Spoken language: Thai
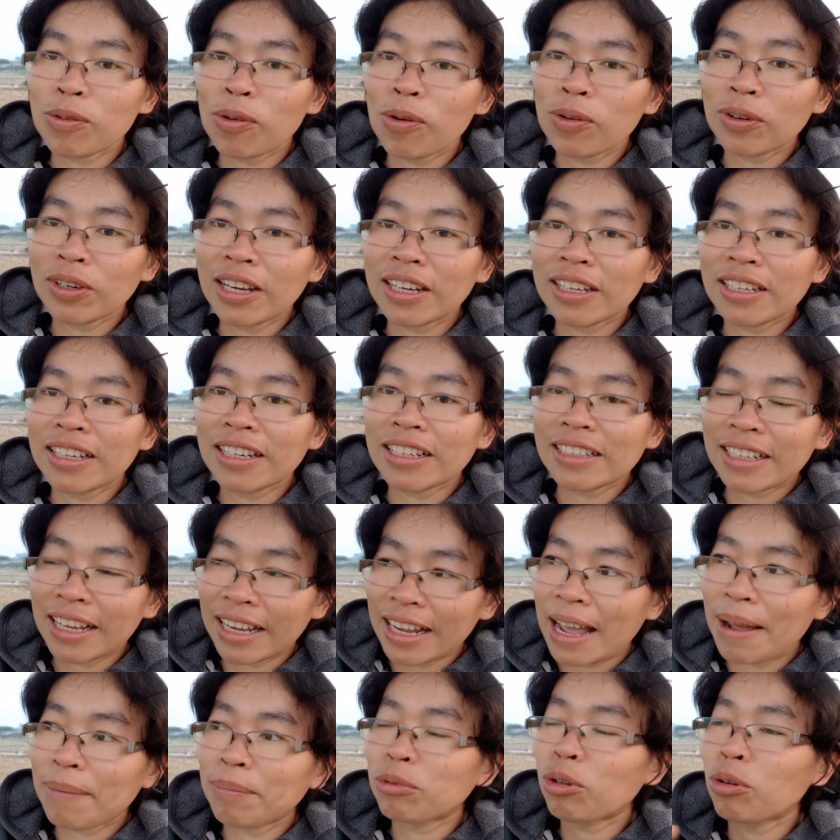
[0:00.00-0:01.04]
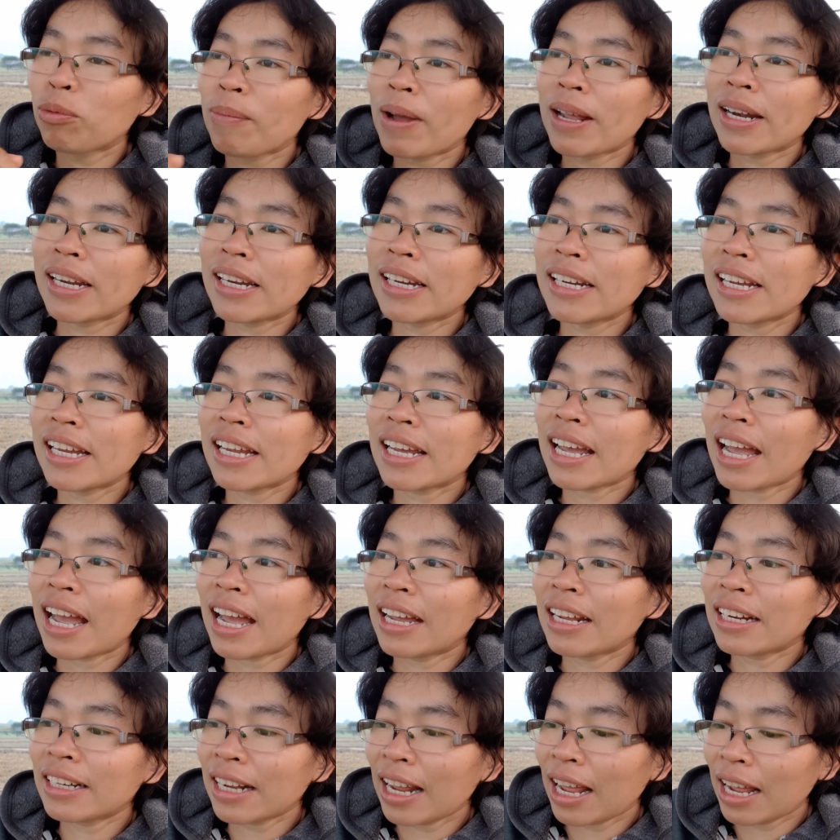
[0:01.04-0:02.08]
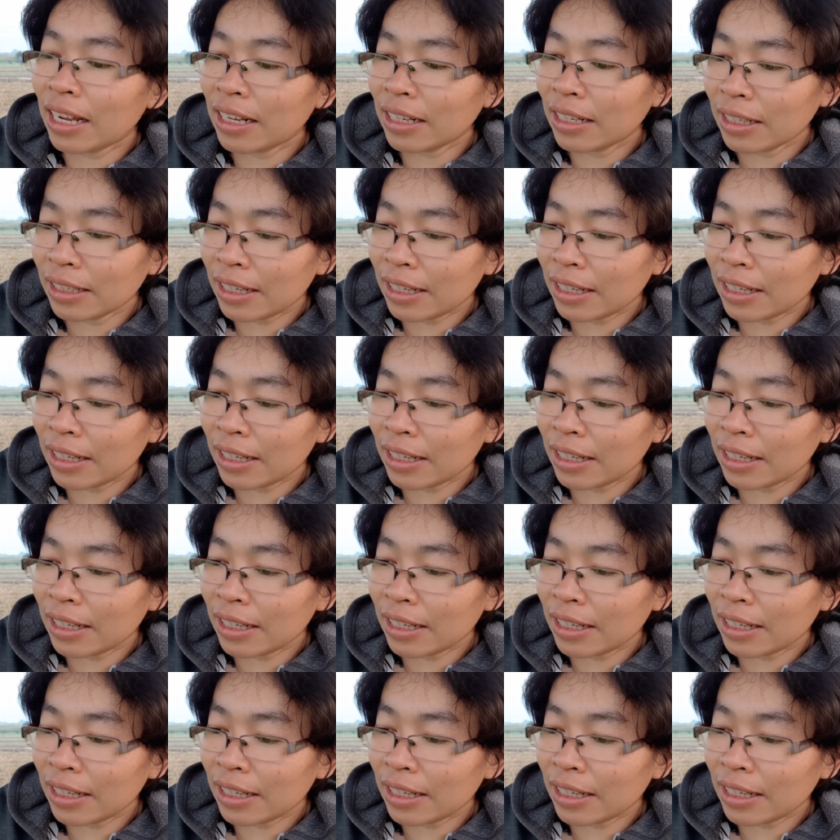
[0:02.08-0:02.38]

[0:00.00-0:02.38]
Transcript: งๆนิดนึงแต่ขับ ตรงมาเรื่อยๆ ค่ะทั้ง